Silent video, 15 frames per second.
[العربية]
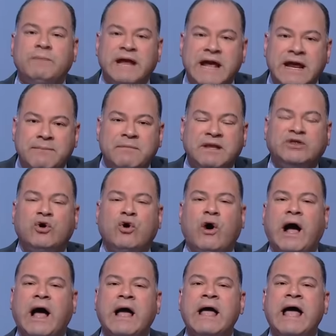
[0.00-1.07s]
بياكل منين من
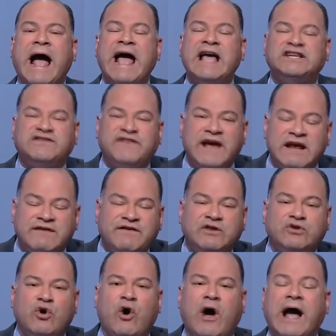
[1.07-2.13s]
الدوحه عايش
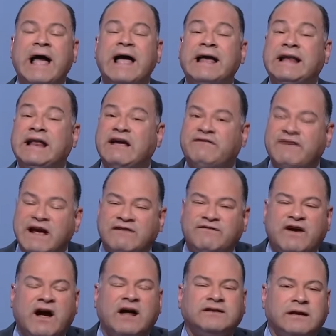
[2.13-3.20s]
فين في الدوحه اللي هي
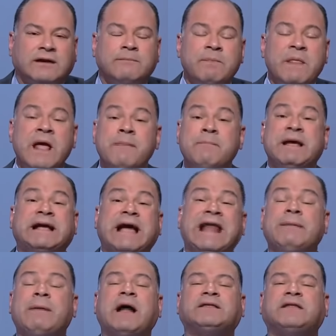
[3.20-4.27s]
فين في قطر
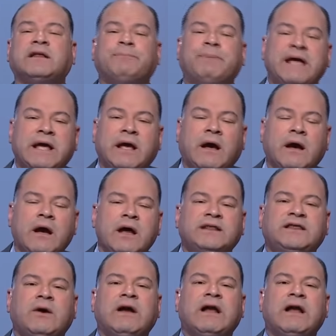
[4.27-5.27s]
بيتكلم على التطبيع